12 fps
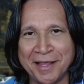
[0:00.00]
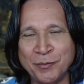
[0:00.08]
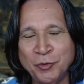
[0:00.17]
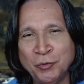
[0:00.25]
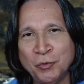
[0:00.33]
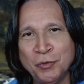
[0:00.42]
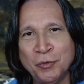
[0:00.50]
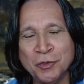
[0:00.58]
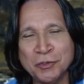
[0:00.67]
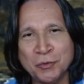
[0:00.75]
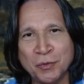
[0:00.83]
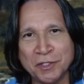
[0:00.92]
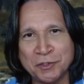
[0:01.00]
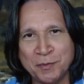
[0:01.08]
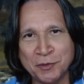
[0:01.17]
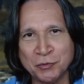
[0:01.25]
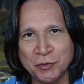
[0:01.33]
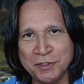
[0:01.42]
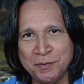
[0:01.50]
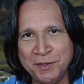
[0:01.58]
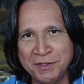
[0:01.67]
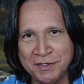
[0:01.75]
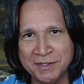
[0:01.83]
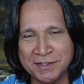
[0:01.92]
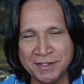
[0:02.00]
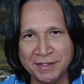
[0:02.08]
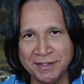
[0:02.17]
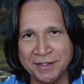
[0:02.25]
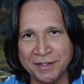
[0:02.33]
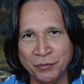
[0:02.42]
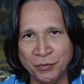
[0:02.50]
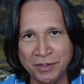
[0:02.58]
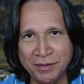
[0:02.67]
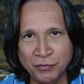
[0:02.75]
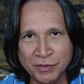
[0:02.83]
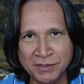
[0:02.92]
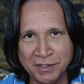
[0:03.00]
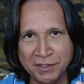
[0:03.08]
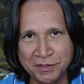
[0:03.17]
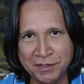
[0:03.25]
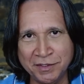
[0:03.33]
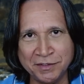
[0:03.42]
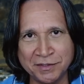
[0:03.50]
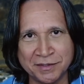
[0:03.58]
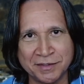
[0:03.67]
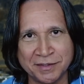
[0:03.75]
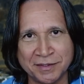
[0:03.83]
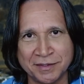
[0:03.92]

É muito curioso quando as pessoas me dizem: o que você diz